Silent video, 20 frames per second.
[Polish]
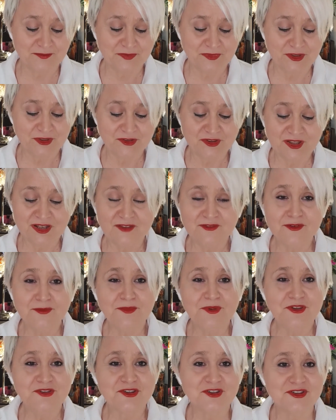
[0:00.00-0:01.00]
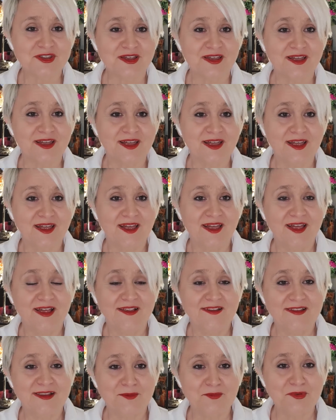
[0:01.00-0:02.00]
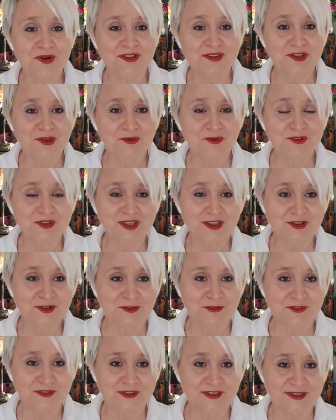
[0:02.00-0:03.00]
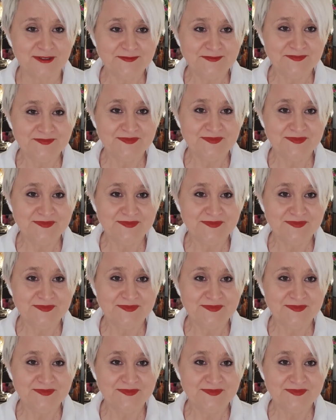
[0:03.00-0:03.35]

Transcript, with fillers: Jeżeli wybierzecie zapłatę u kierowcy,